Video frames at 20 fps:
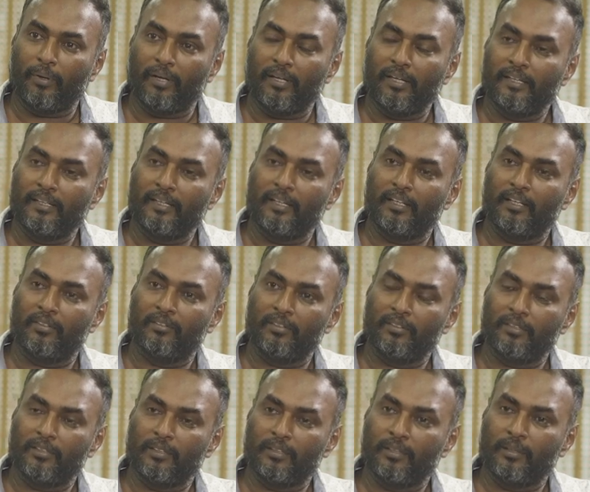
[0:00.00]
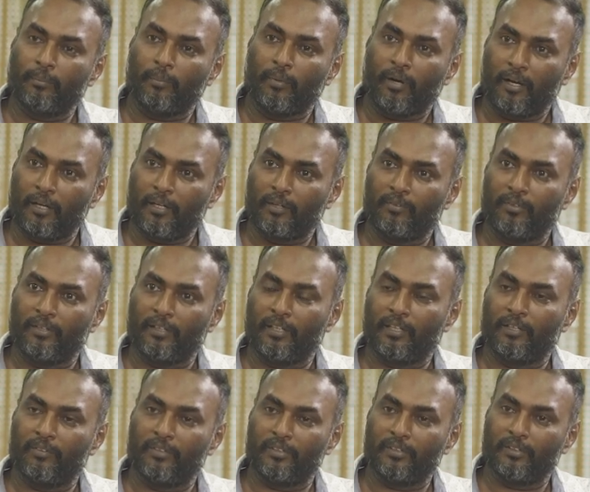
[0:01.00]
பள்ளிகளில் வந்து
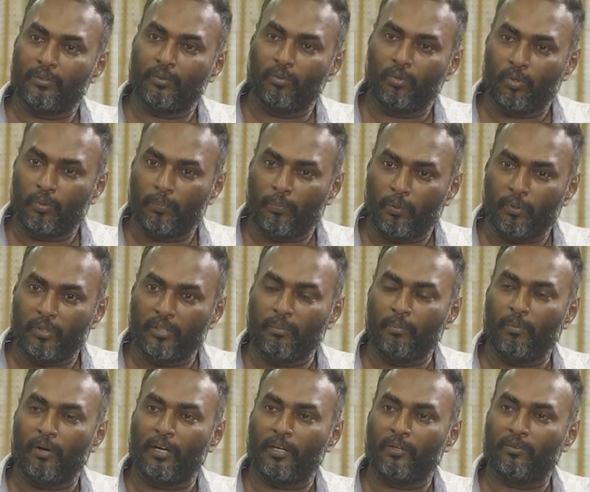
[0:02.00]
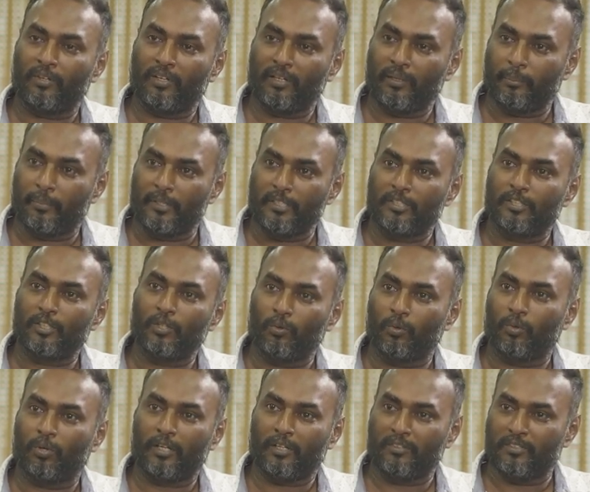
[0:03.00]
மாணவர்களை வந்து ஒரு பகுதி மாணவர்களை பெஞ்சில்
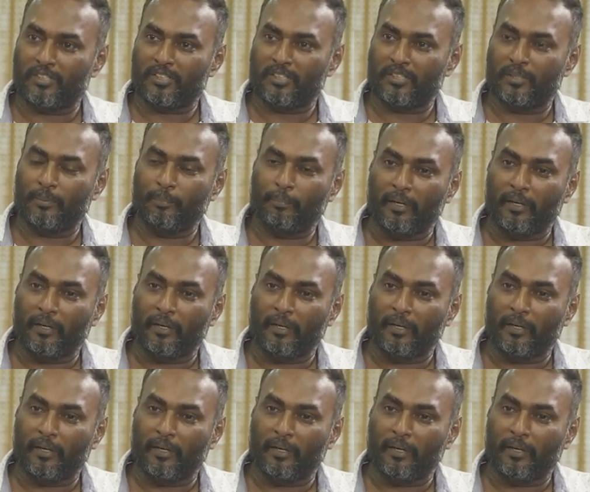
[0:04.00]
உட்கார வச்சுட்டு